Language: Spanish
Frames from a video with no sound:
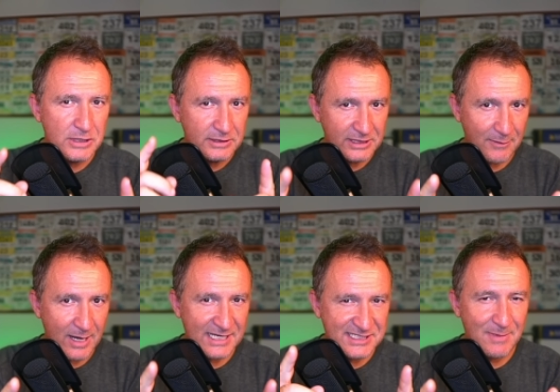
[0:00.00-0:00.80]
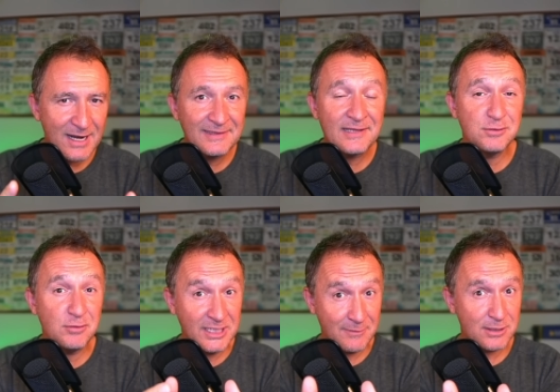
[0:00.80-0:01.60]
te va a llamar la atención
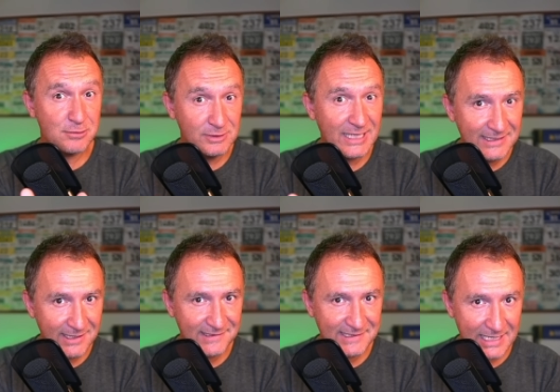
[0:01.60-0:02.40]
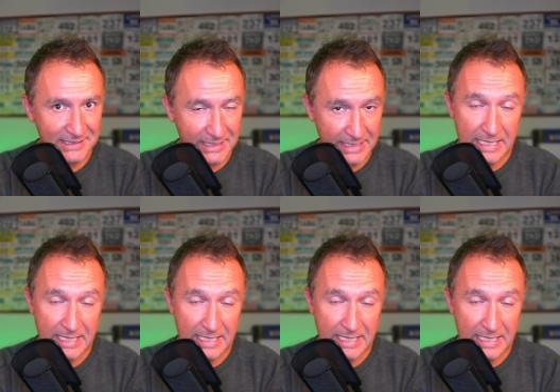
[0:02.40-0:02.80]
y te va a resultar interesante.